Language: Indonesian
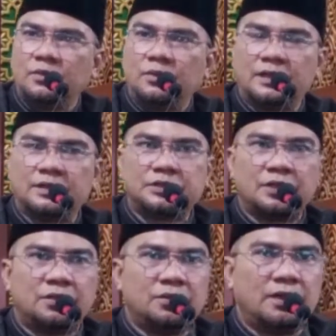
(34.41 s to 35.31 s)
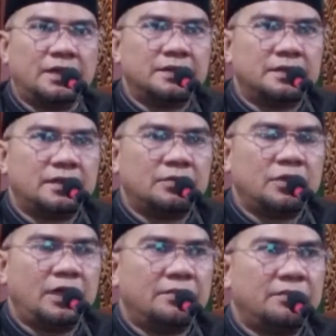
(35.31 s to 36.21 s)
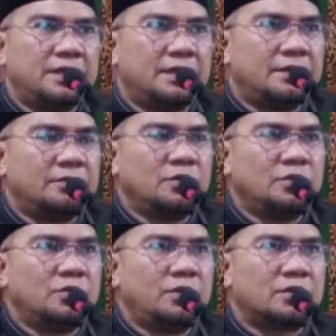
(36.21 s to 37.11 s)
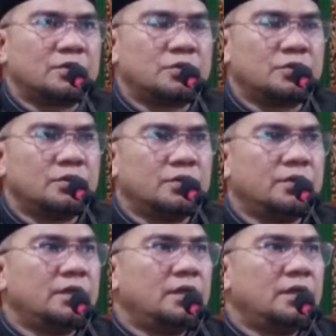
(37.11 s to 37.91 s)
Wa anna rasuluh Allahumma salli wa ورسوله